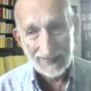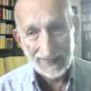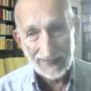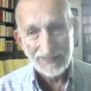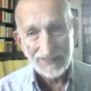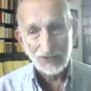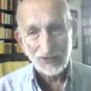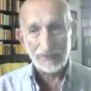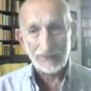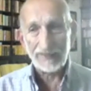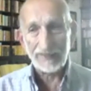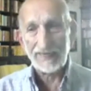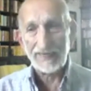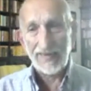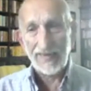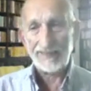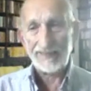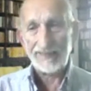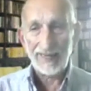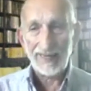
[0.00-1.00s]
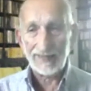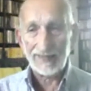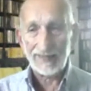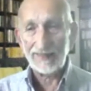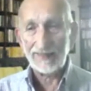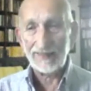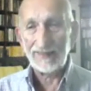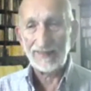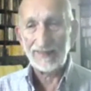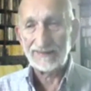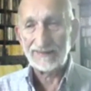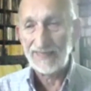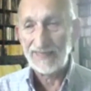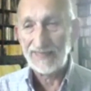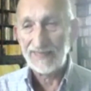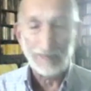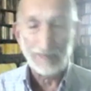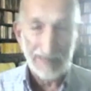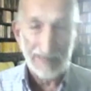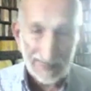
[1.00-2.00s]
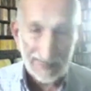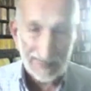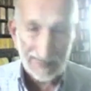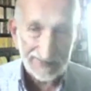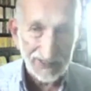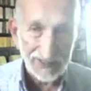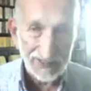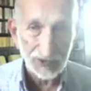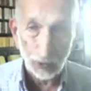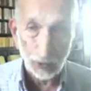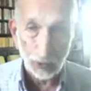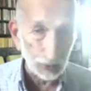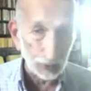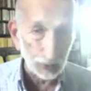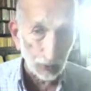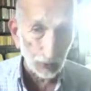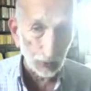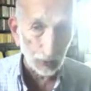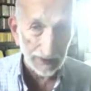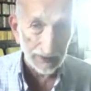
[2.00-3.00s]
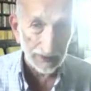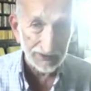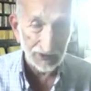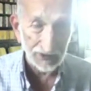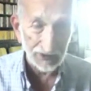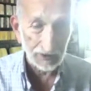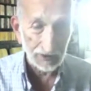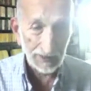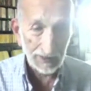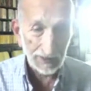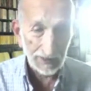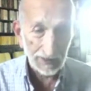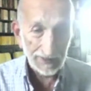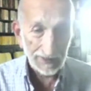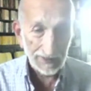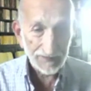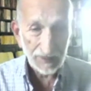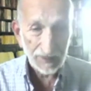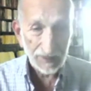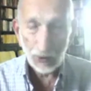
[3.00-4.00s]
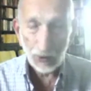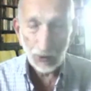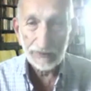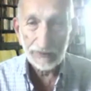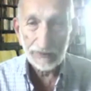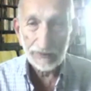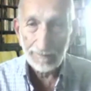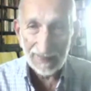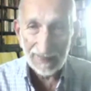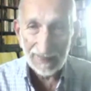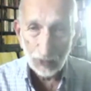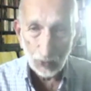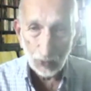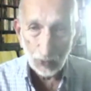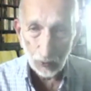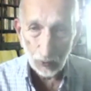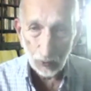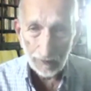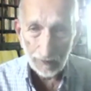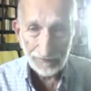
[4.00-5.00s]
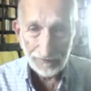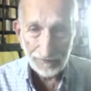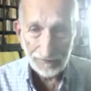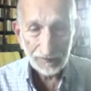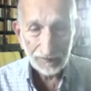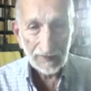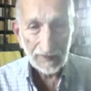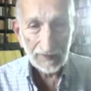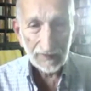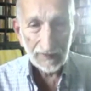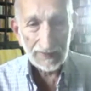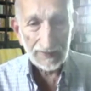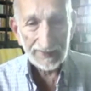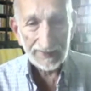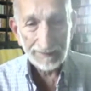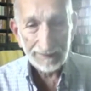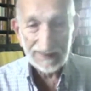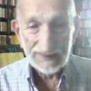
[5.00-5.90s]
che ci sono in Kenya, eh, i ceppi etnici, sono due. Cioè, c'è quello dei Bantu, che